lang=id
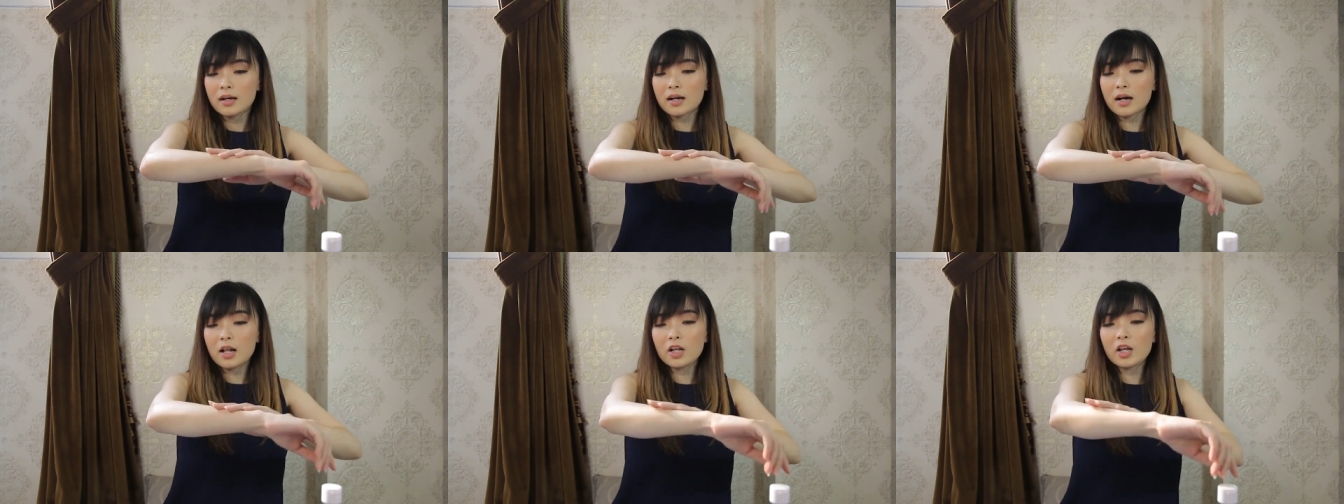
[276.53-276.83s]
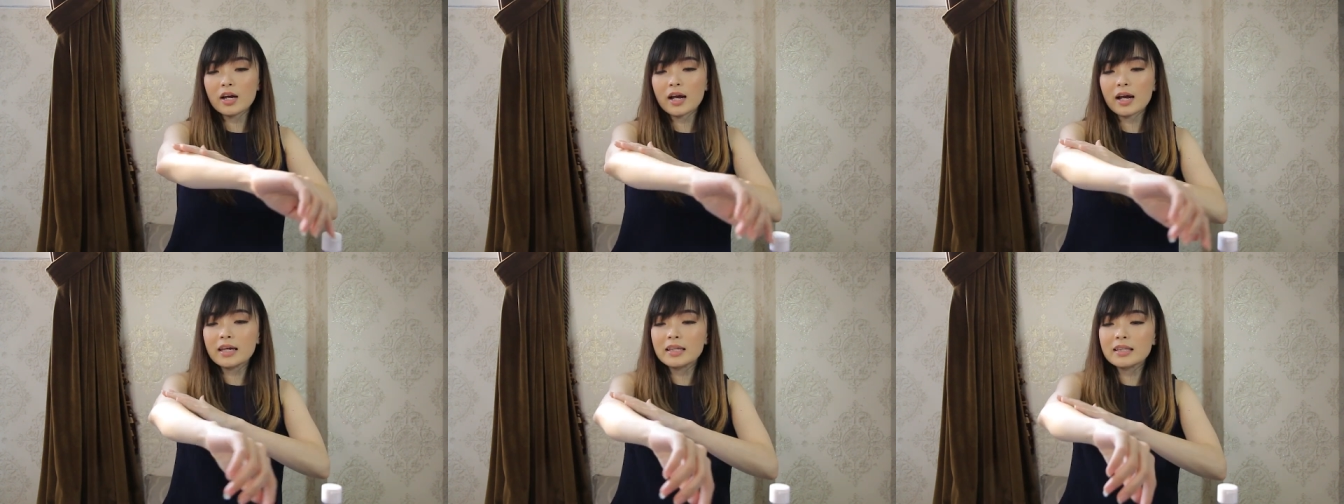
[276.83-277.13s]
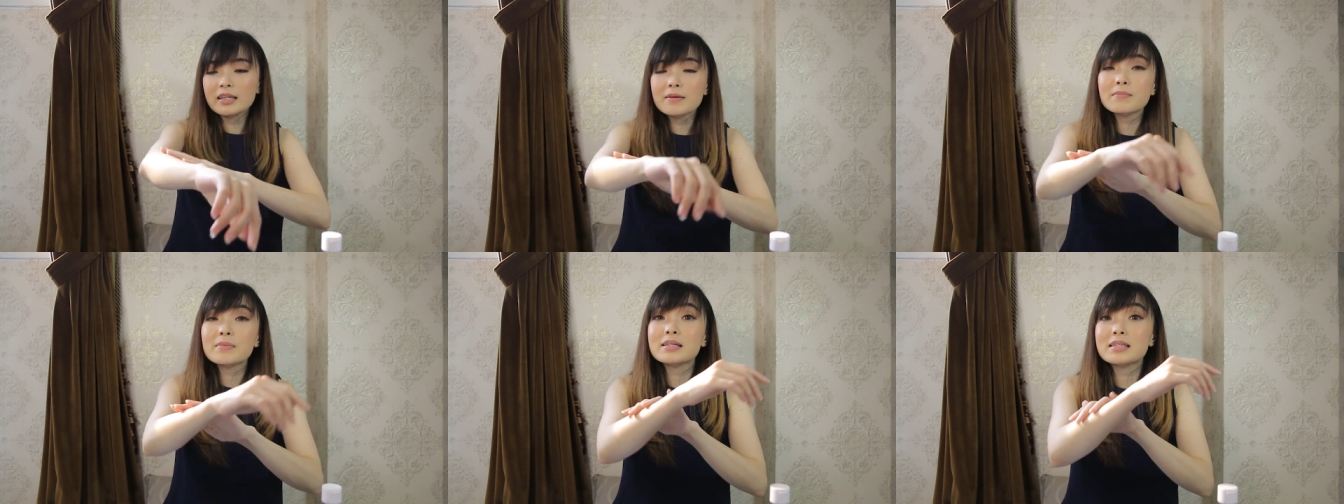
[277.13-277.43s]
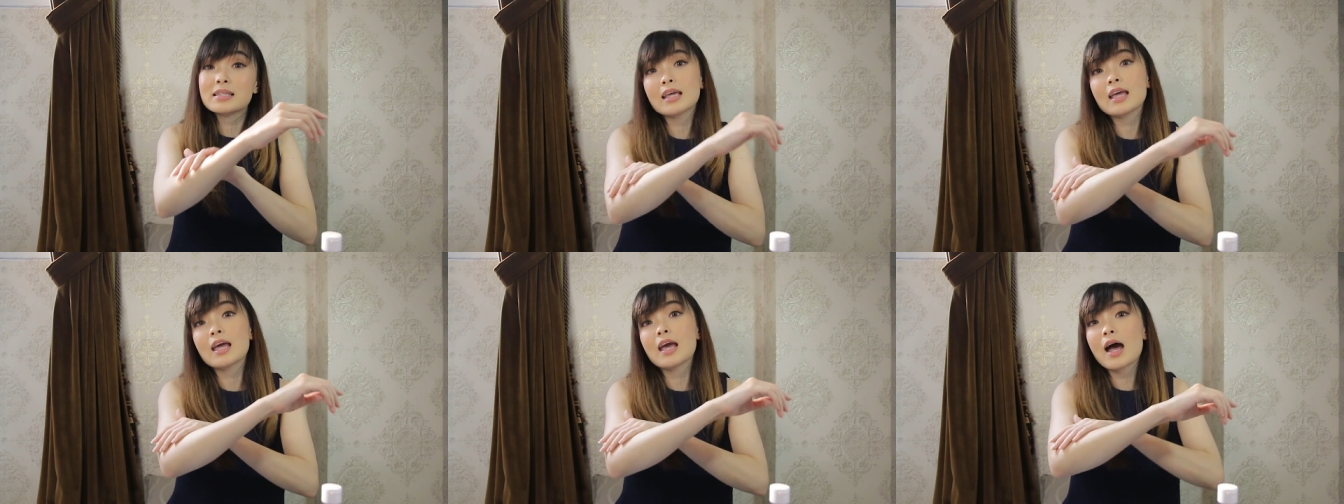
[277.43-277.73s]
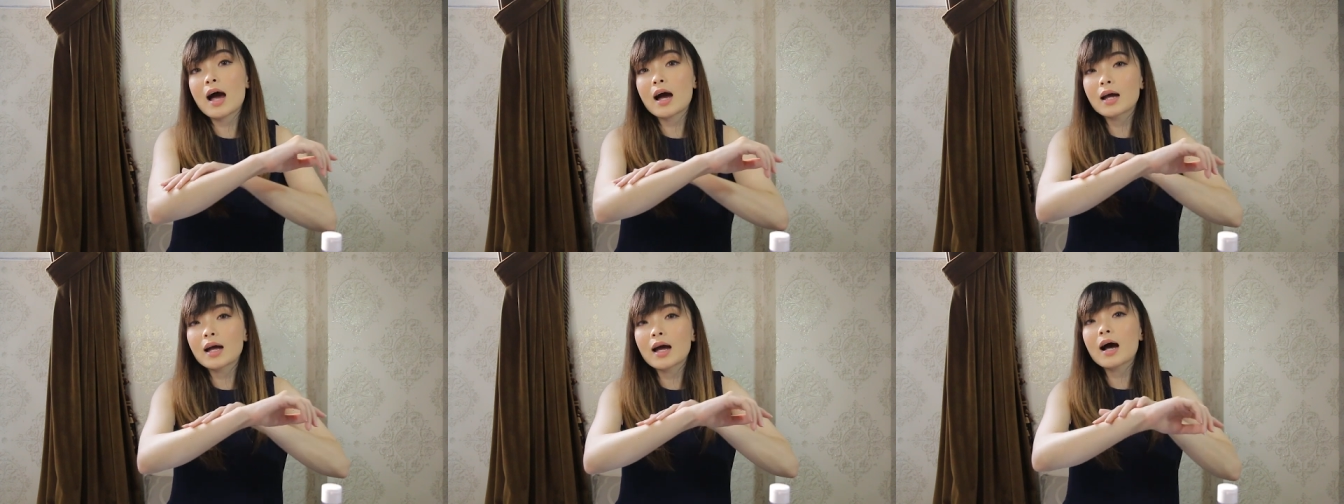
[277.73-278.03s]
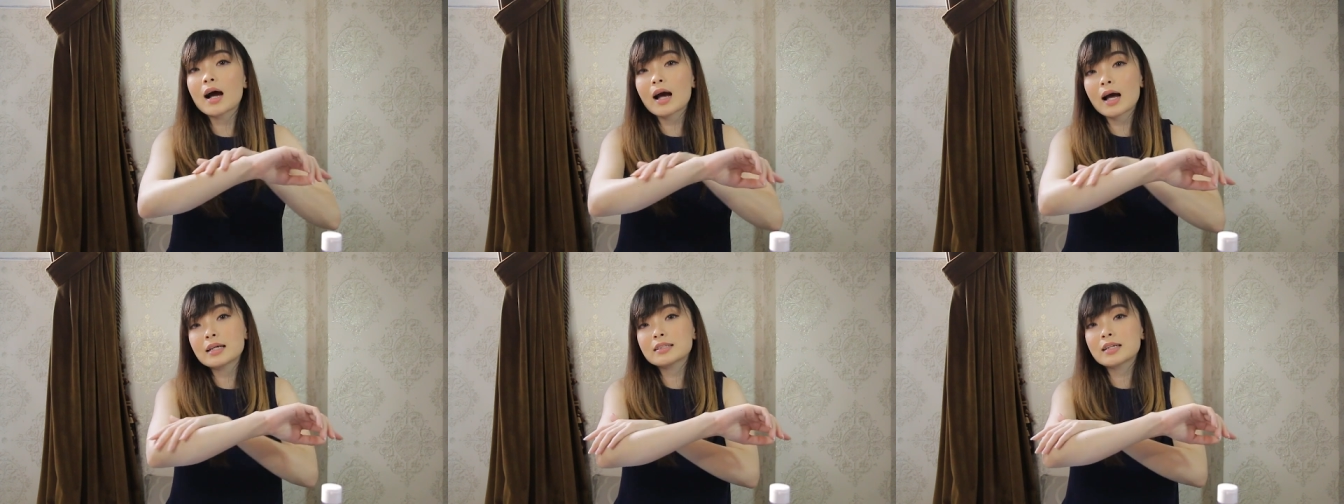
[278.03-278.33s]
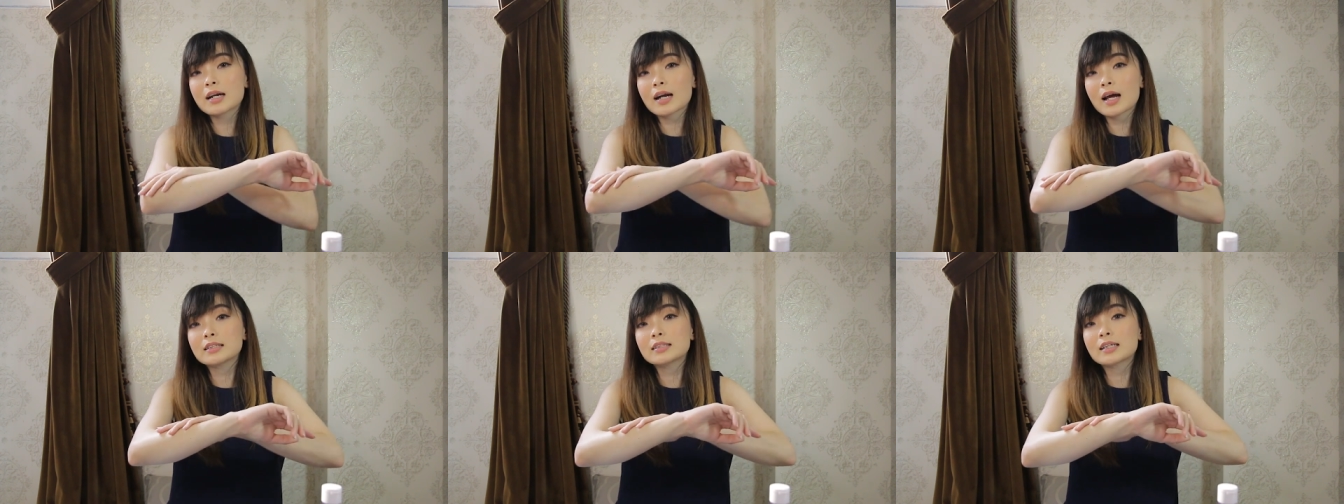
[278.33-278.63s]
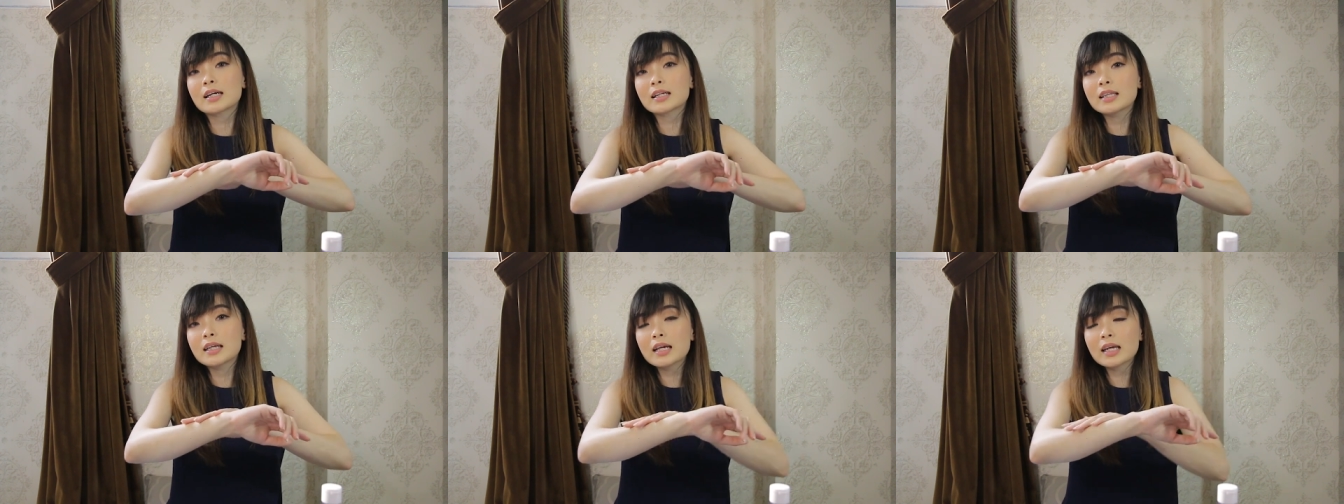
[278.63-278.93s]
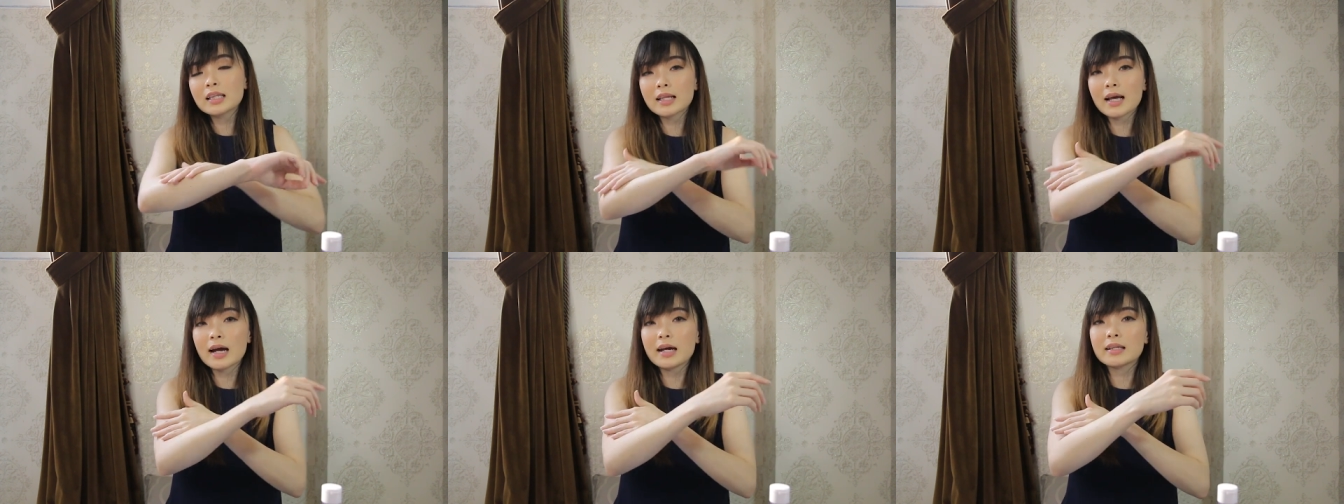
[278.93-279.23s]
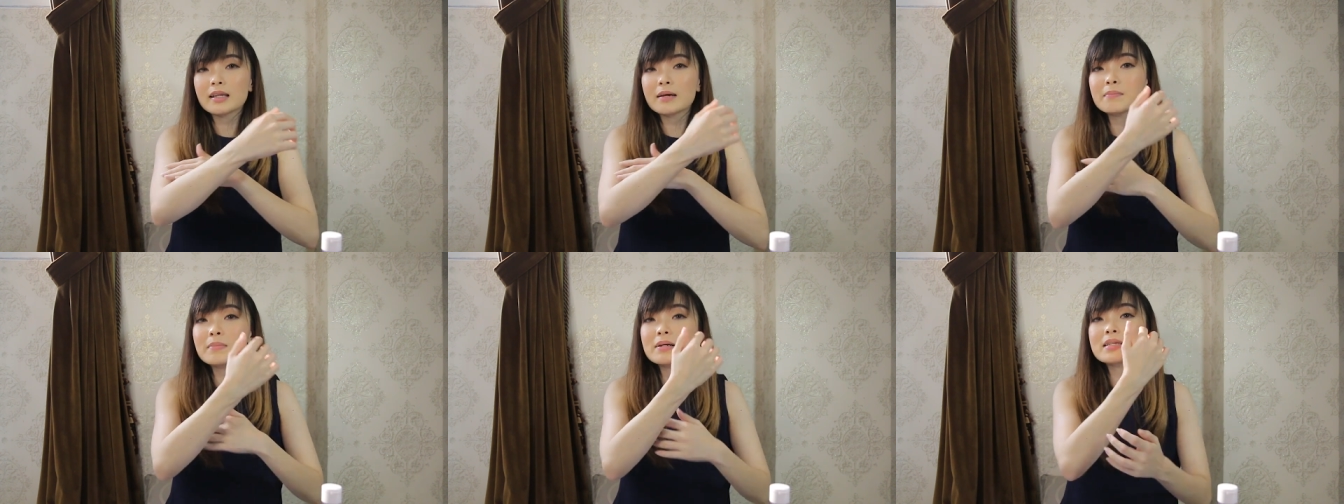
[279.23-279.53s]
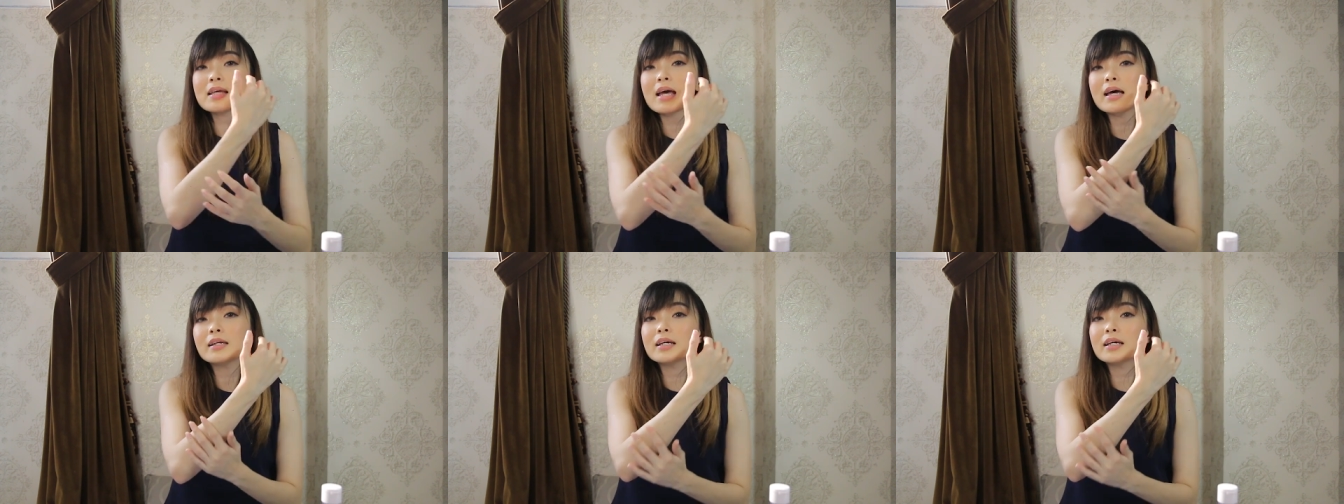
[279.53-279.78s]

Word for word: kalau yang ini masih kayak agak kasar-kasar dikit karena masih